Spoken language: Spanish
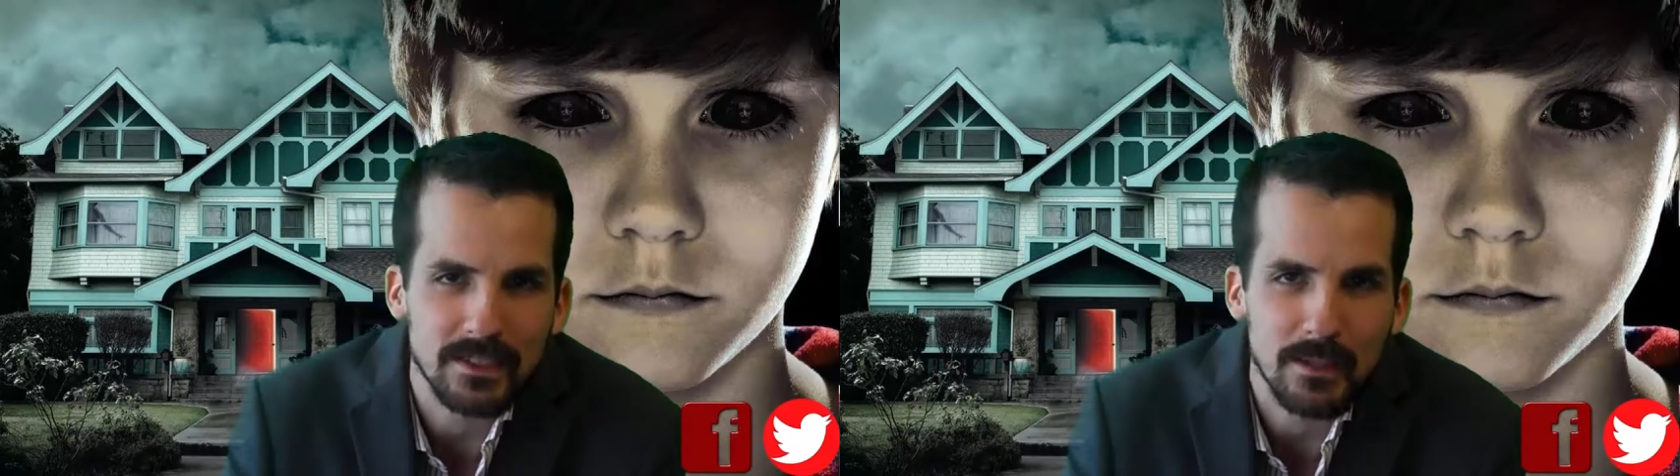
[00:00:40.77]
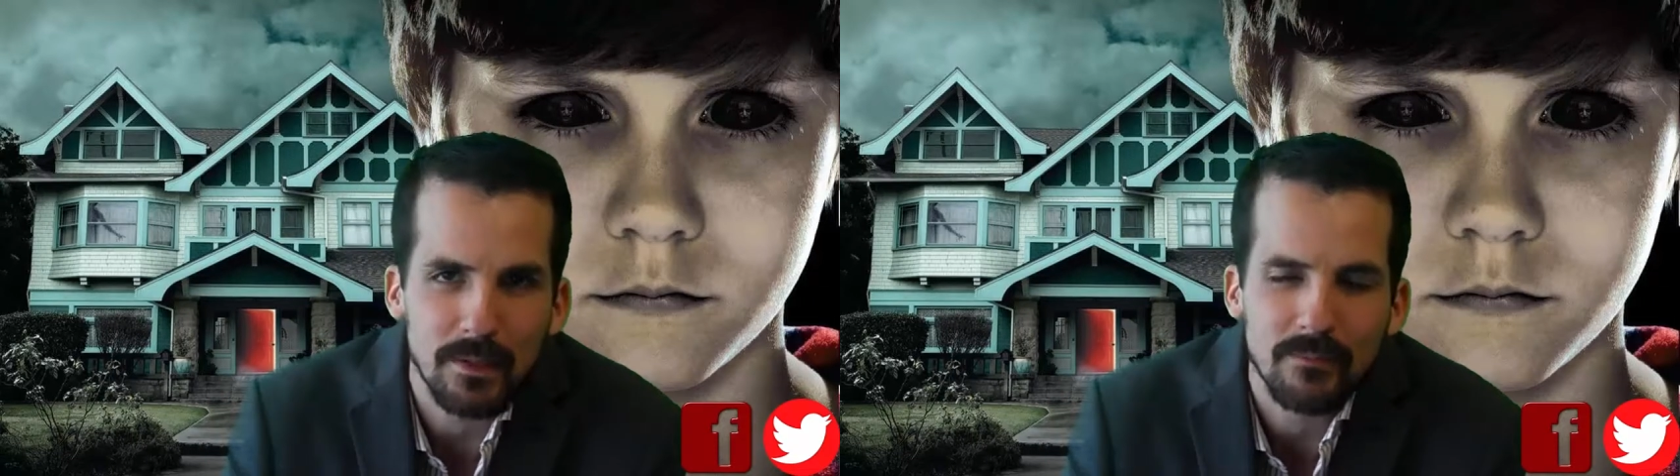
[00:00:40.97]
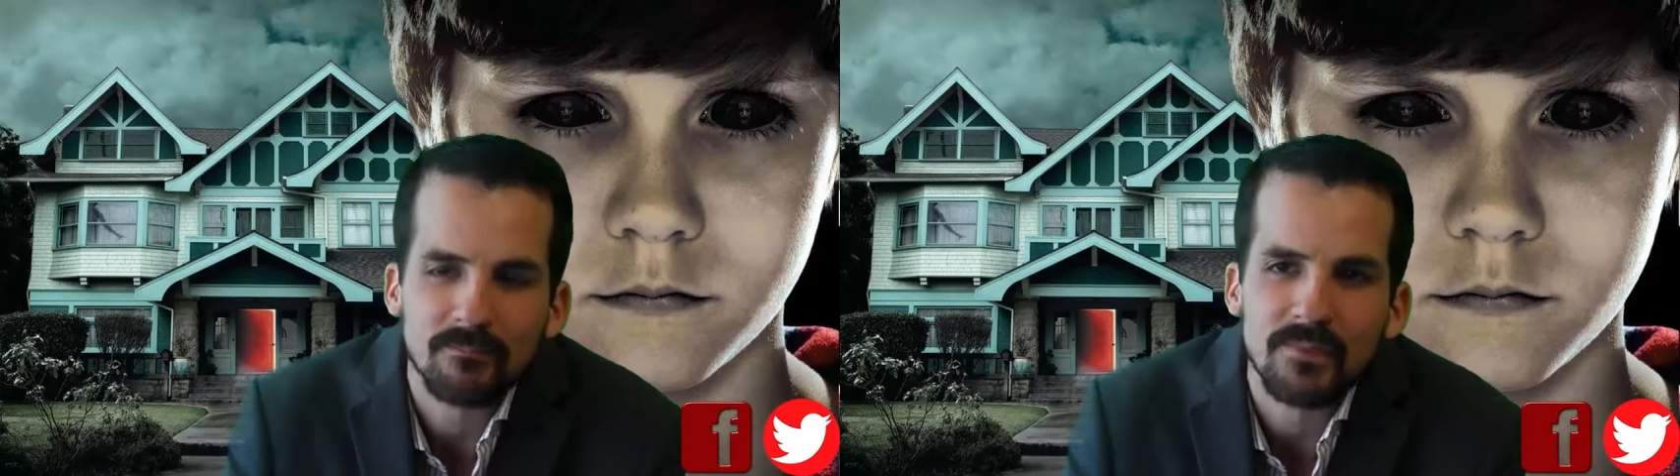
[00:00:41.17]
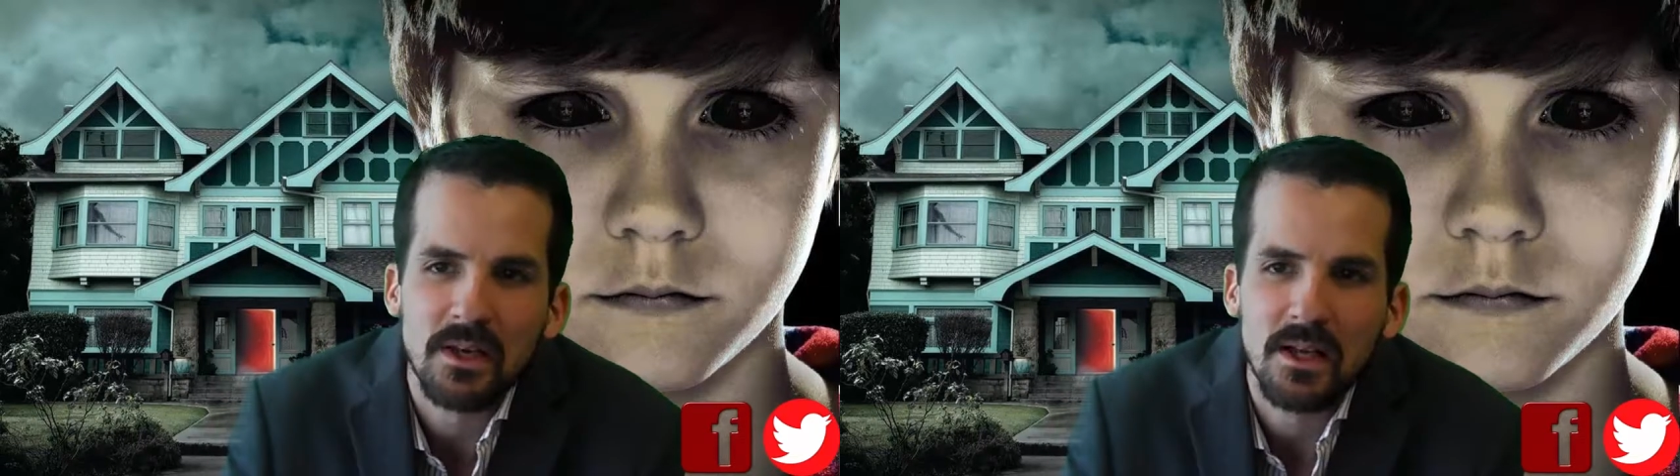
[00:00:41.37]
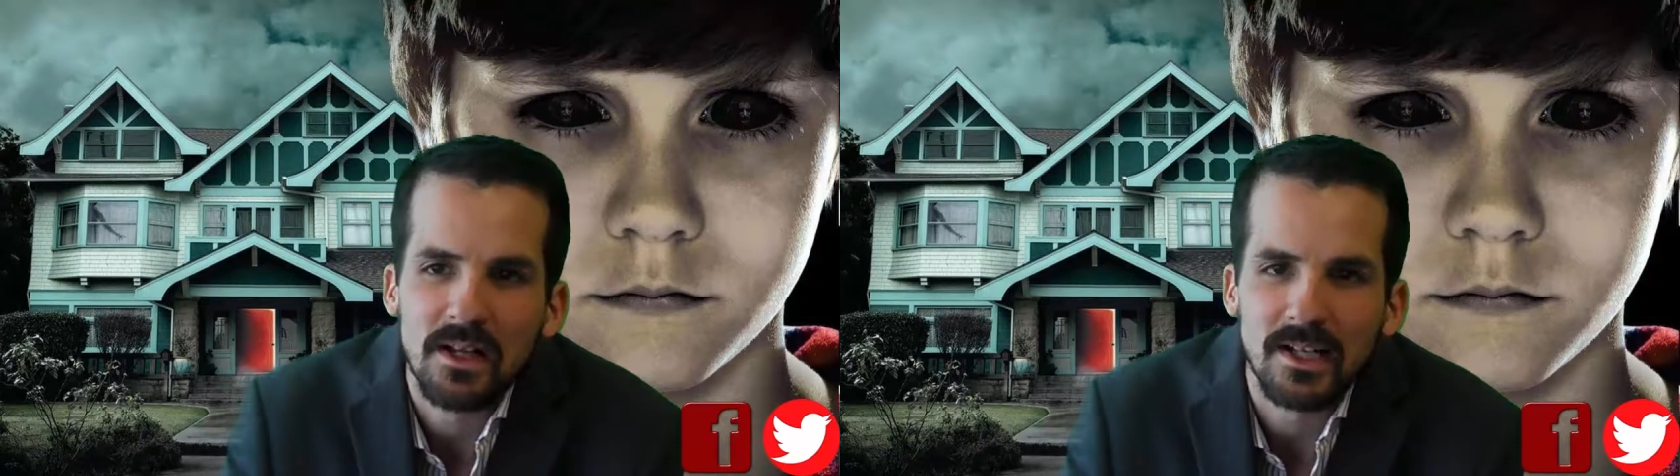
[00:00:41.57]
llama
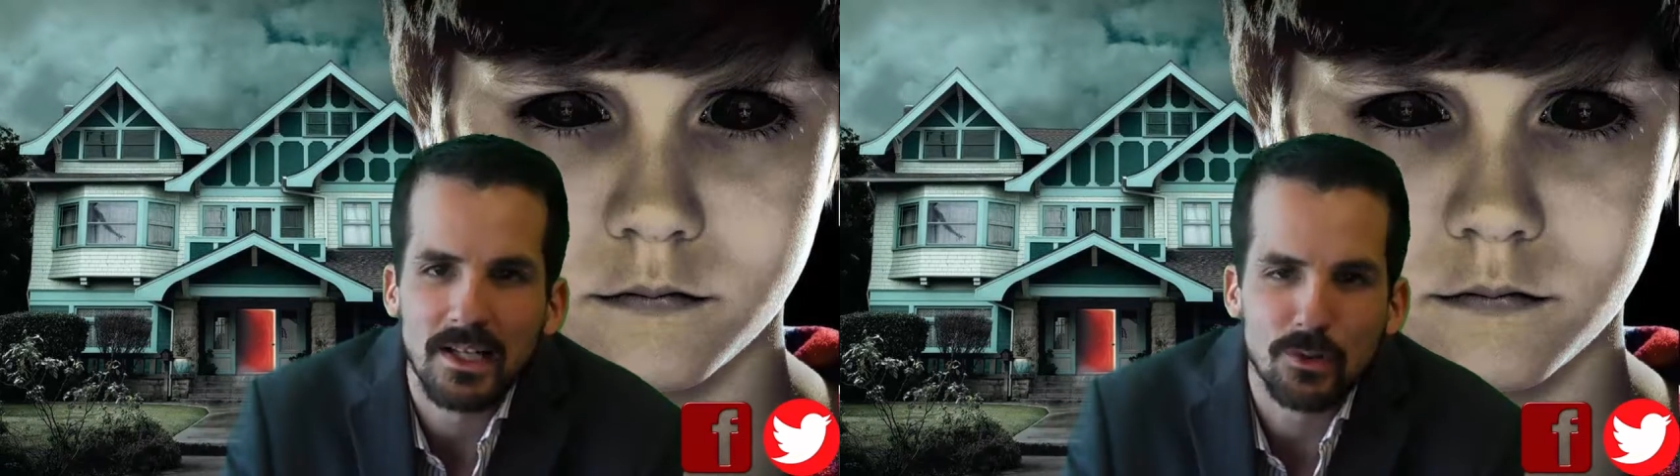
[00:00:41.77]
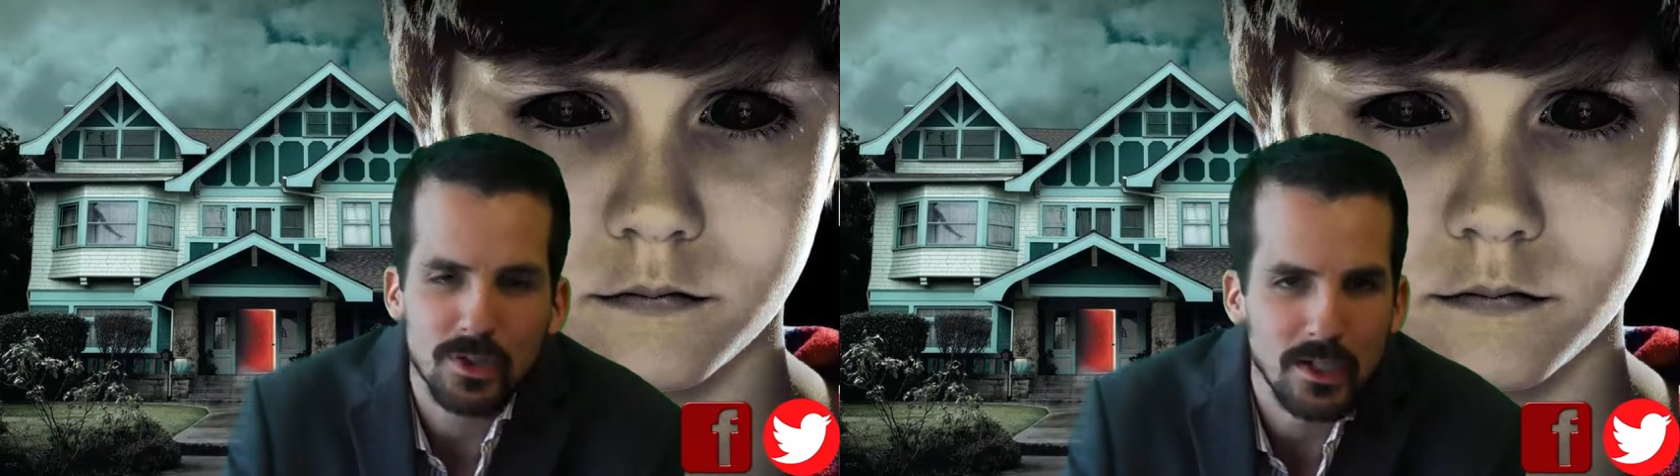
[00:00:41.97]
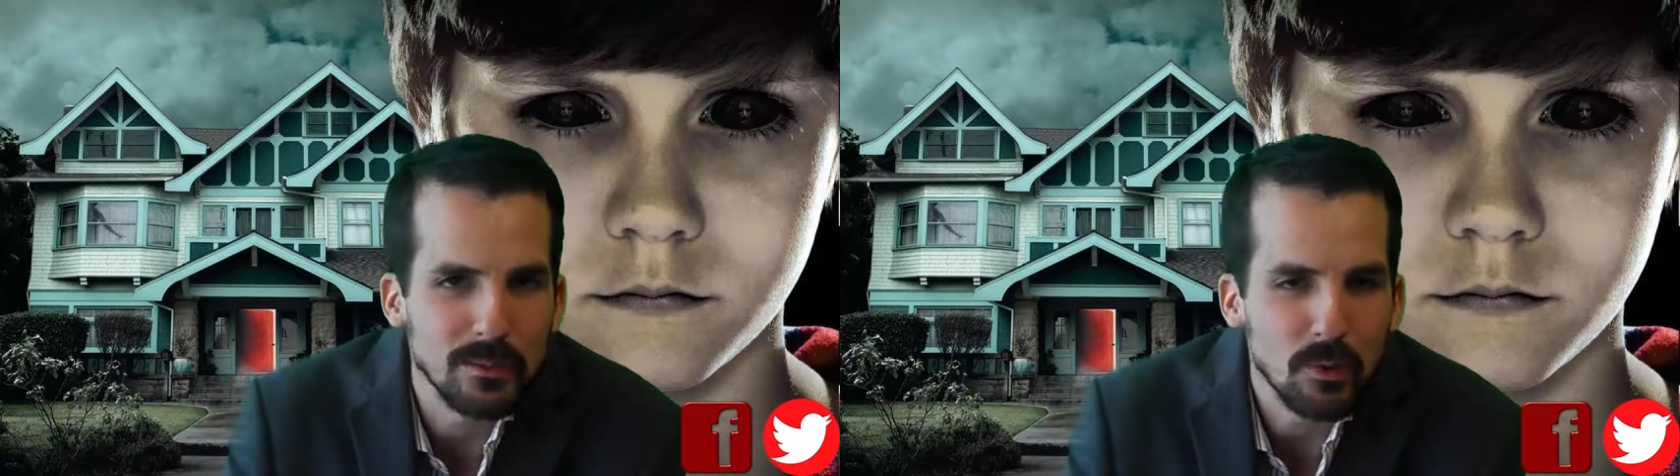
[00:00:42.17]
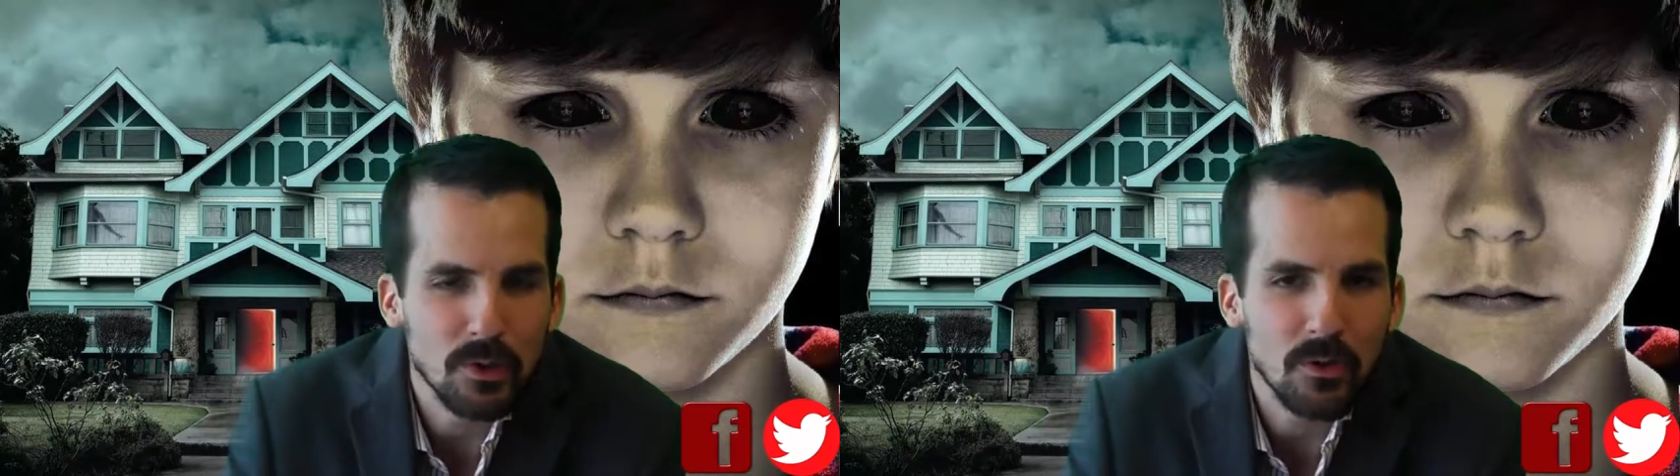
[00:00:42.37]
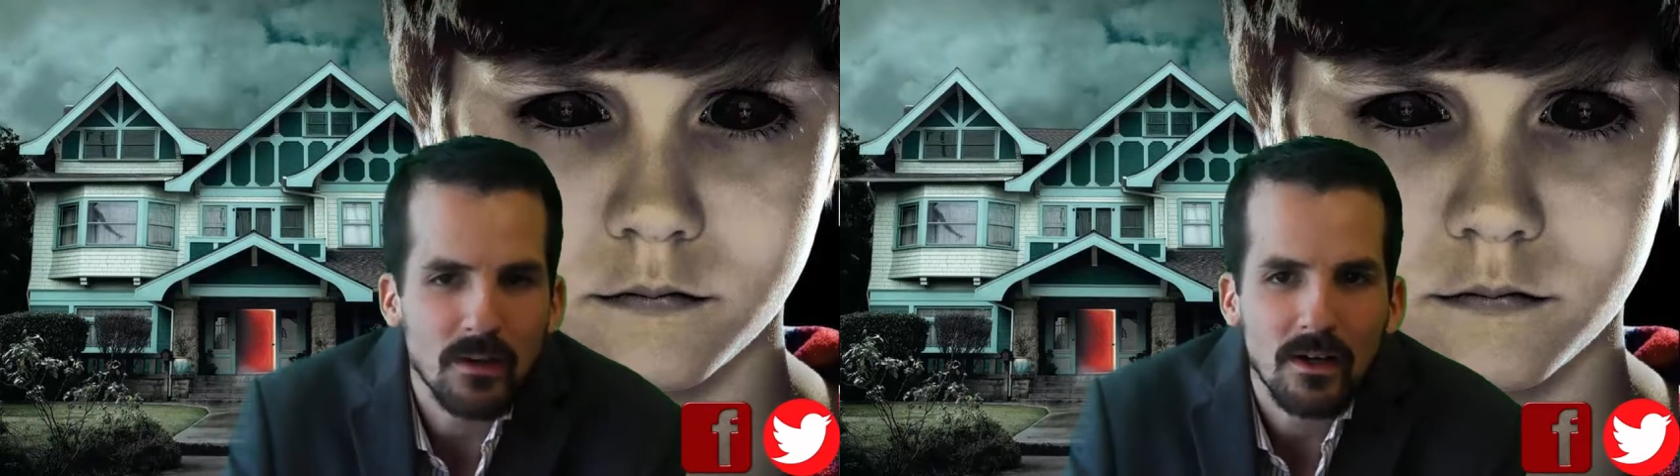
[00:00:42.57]
La Noche del
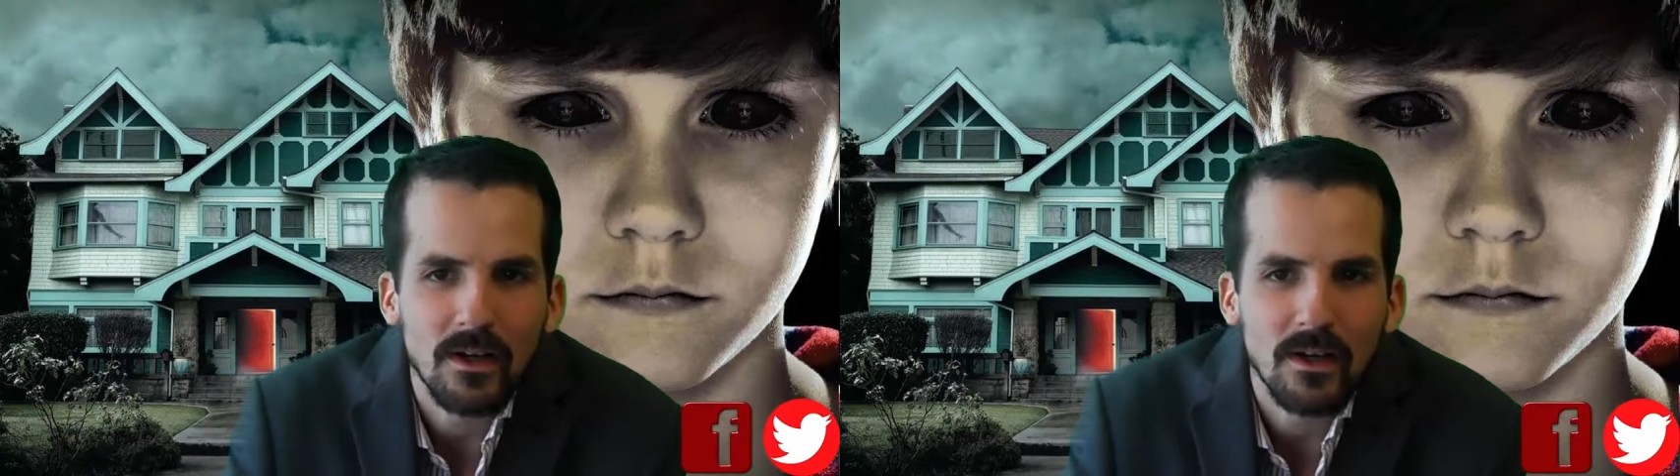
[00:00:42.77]
Demonio.